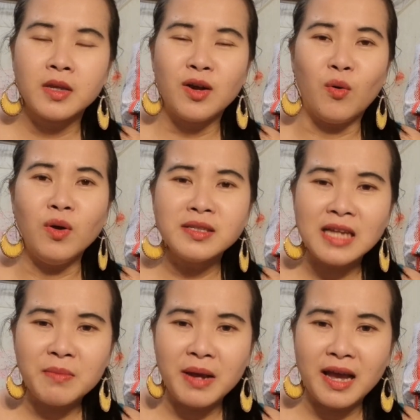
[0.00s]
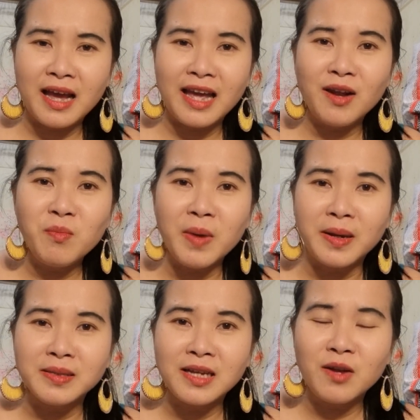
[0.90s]
ủa sao mà anh không
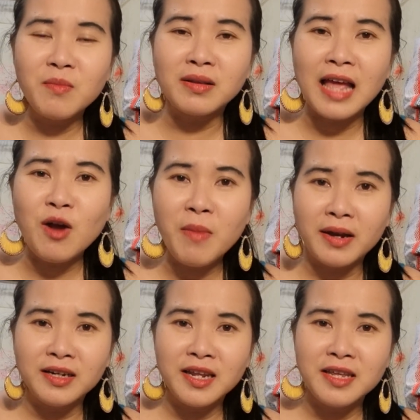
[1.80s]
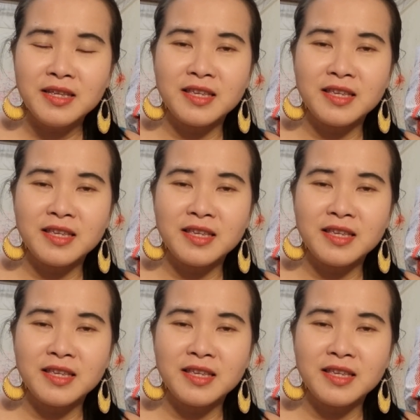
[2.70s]
bệnh sao nó mà tháo mền đi